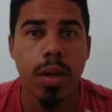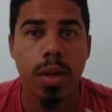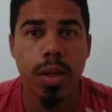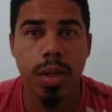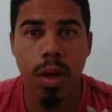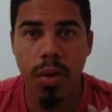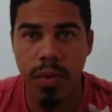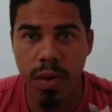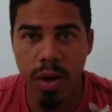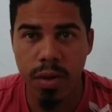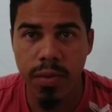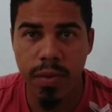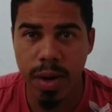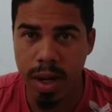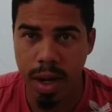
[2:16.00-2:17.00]
já ouviram
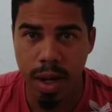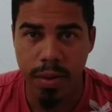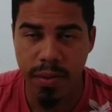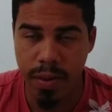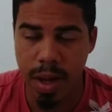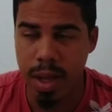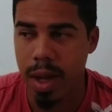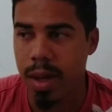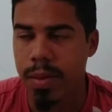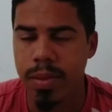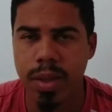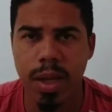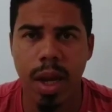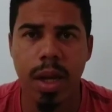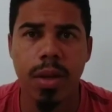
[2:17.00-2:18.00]
falar,
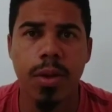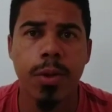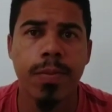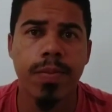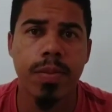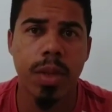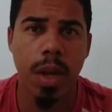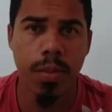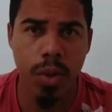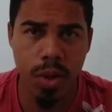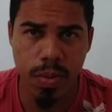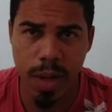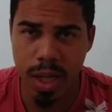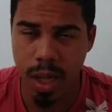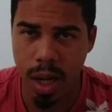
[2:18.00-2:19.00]
certo? Tem
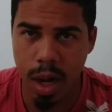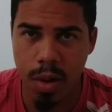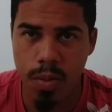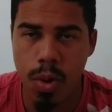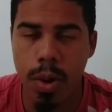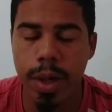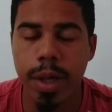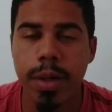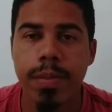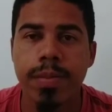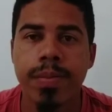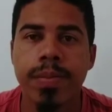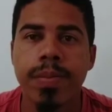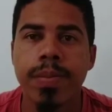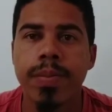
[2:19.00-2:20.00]
muito material bom aí,
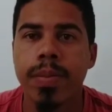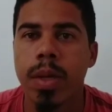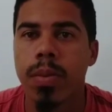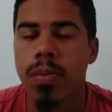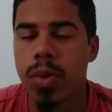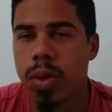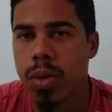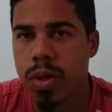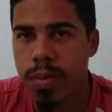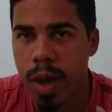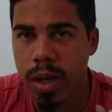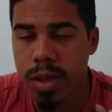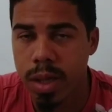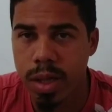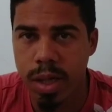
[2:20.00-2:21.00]
muitos
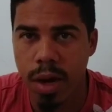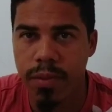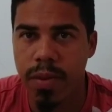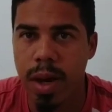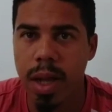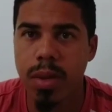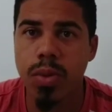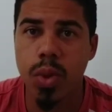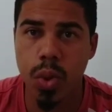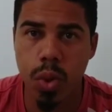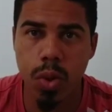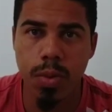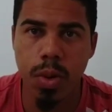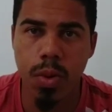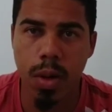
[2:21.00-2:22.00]
médicos que já falam
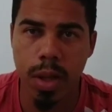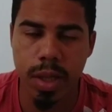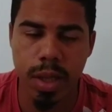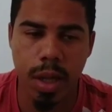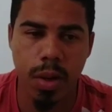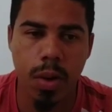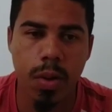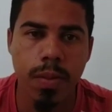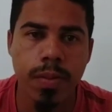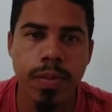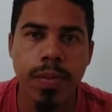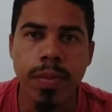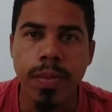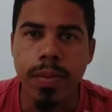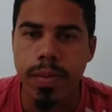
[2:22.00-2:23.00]
sobre o colesterol,
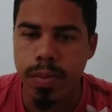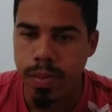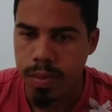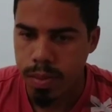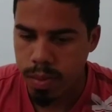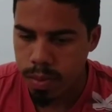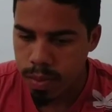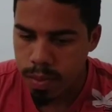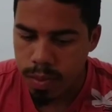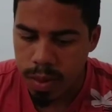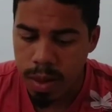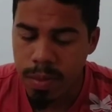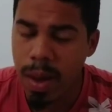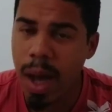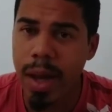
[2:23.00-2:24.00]

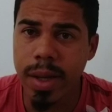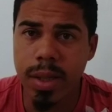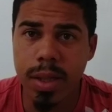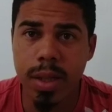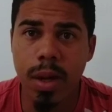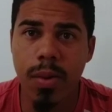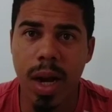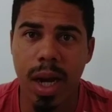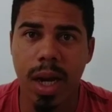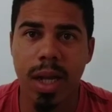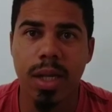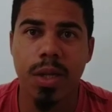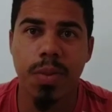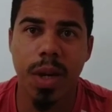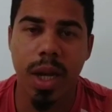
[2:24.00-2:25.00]
mas não há
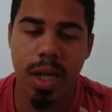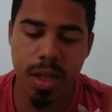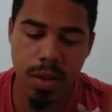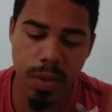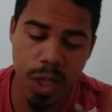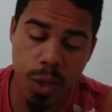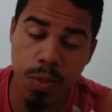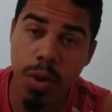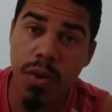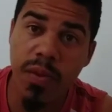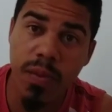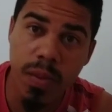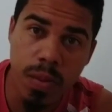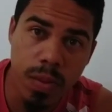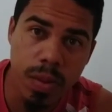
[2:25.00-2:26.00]
aquela explicação mais
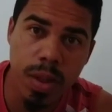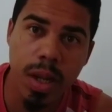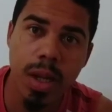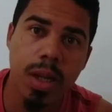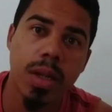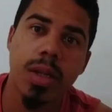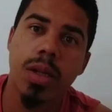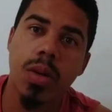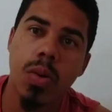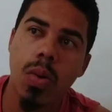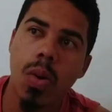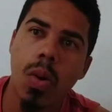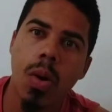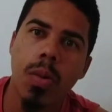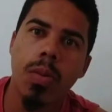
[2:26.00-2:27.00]
profunda de
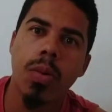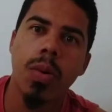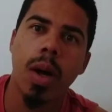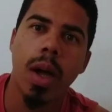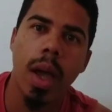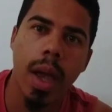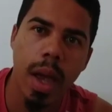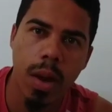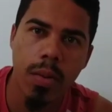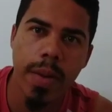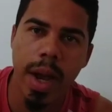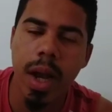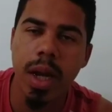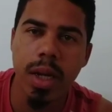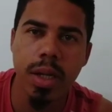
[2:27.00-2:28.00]
como é o
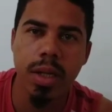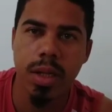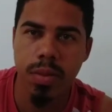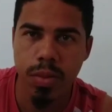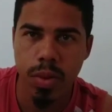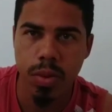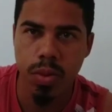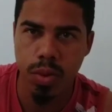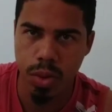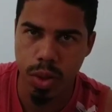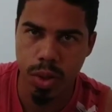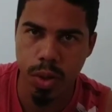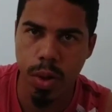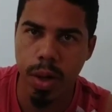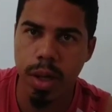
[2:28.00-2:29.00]
mecanismo no
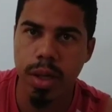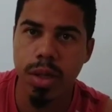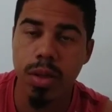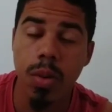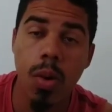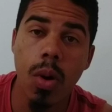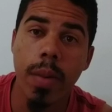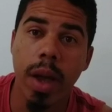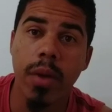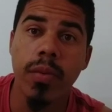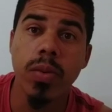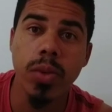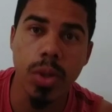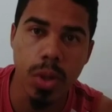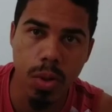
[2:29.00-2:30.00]
nosso organismo, como é que
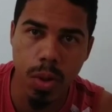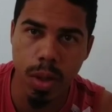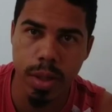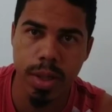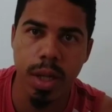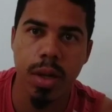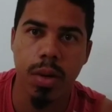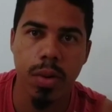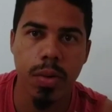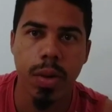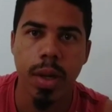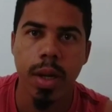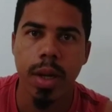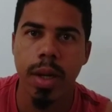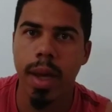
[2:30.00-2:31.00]
funciona o colesterol,
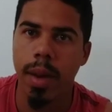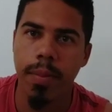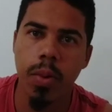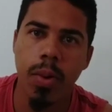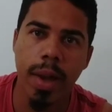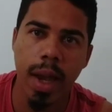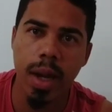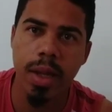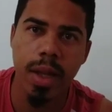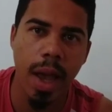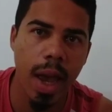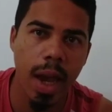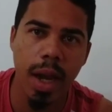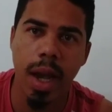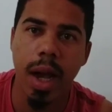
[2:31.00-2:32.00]
né? Por que
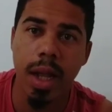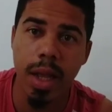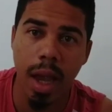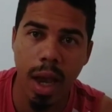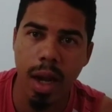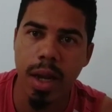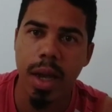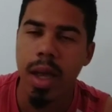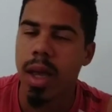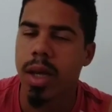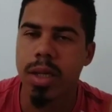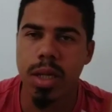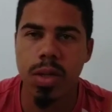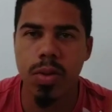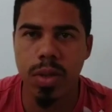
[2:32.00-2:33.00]
LDL, é HDL?
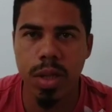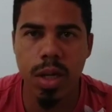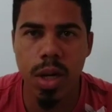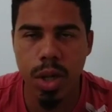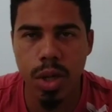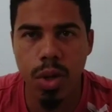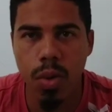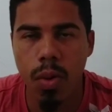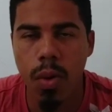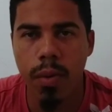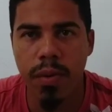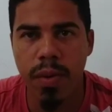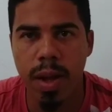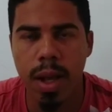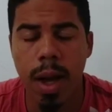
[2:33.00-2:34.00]
Essas coisas a gente não
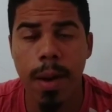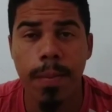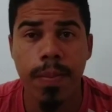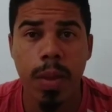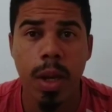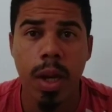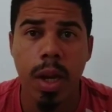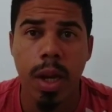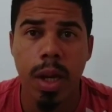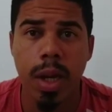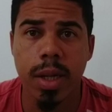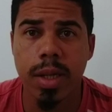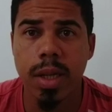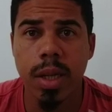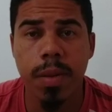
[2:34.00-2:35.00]
ouve falar.
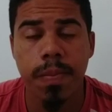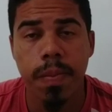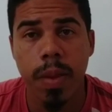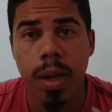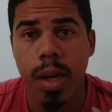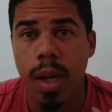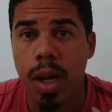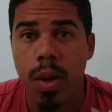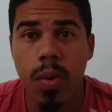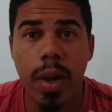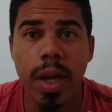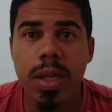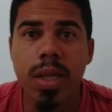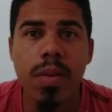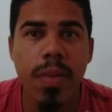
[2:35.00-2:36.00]
E assim,
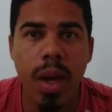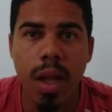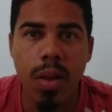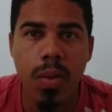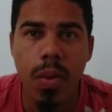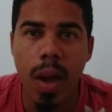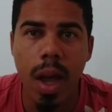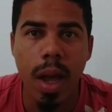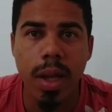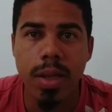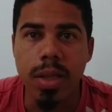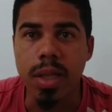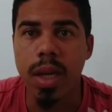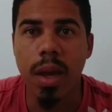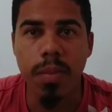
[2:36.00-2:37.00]
conhecimento
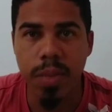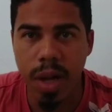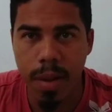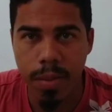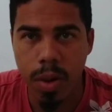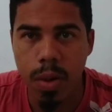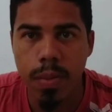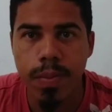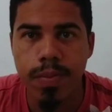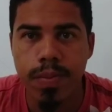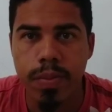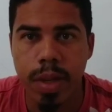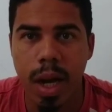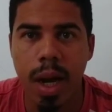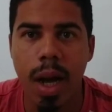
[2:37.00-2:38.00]
sempre é bom,
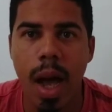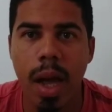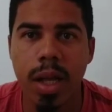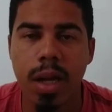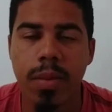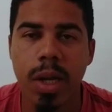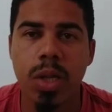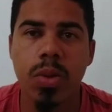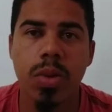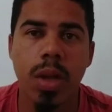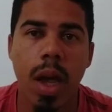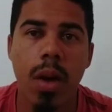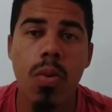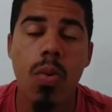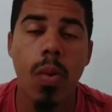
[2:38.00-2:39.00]
tá? Ainda mais
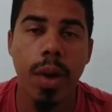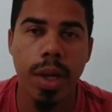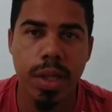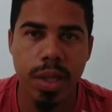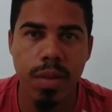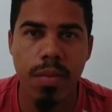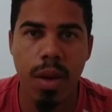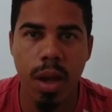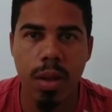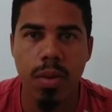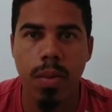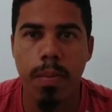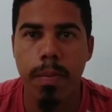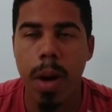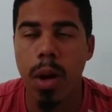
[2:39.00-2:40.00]
quando é um
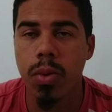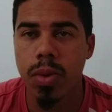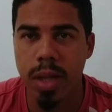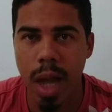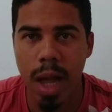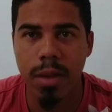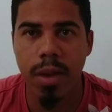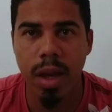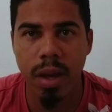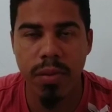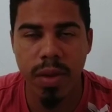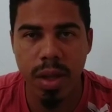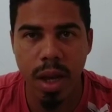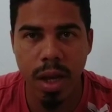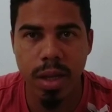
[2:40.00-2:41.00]
conhecimento pautado em
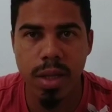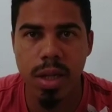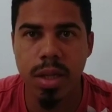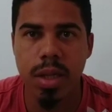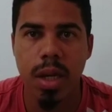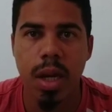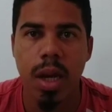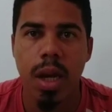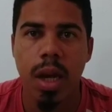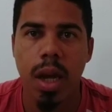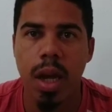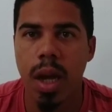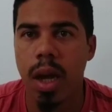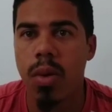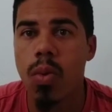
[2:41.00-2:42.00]
evidências,
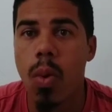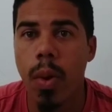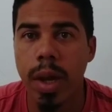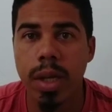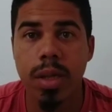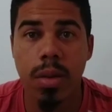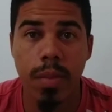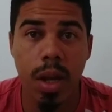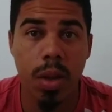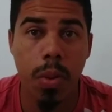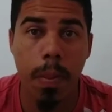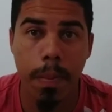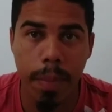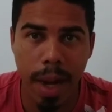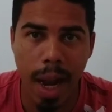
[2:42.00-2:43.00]
é um
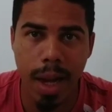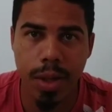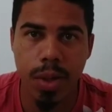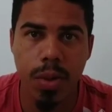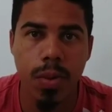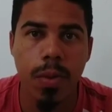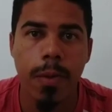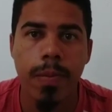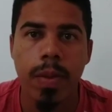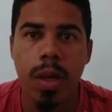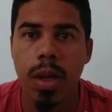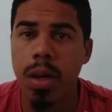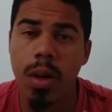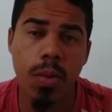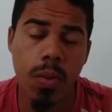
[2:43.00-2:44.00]
conhecimento prático
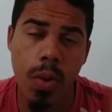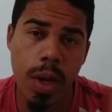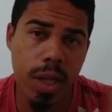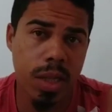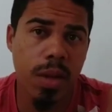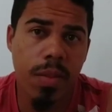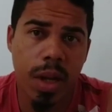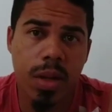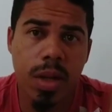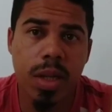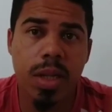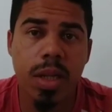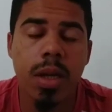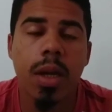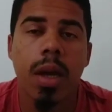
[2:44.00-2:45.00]
e é um conhecimento que
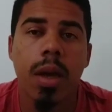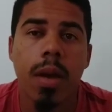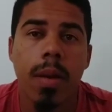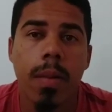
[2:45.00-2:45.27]
sim